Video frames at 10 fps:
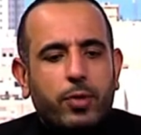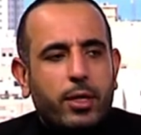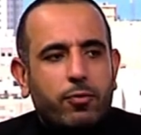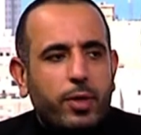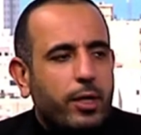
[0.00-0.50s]

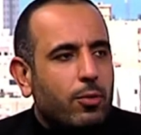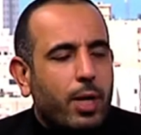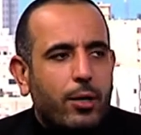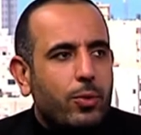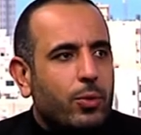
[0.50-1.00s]
فيديو
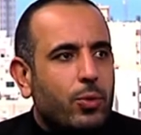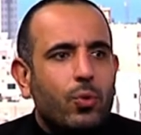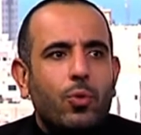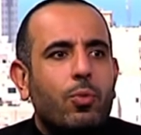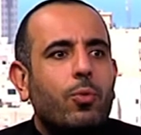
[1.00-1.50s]
على
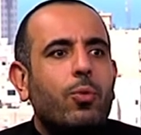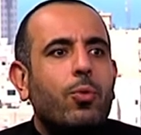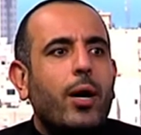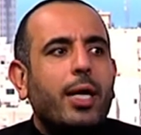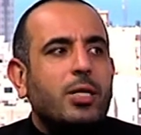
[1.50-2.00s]
اليوتيوب
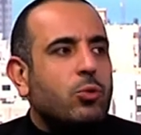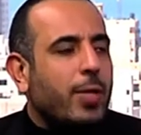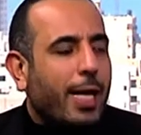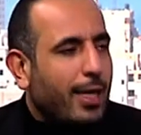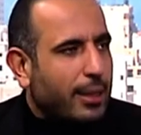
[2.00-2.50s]

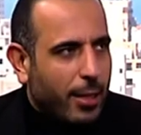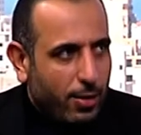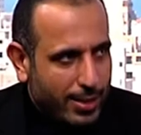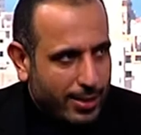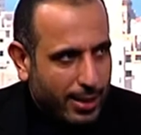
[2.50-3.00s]
وعيشونا حاله
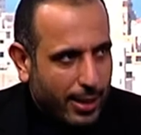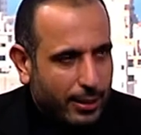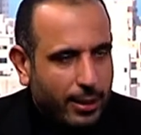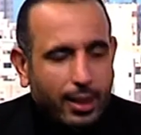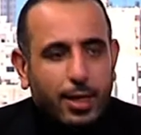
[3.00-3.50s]
هوس يعني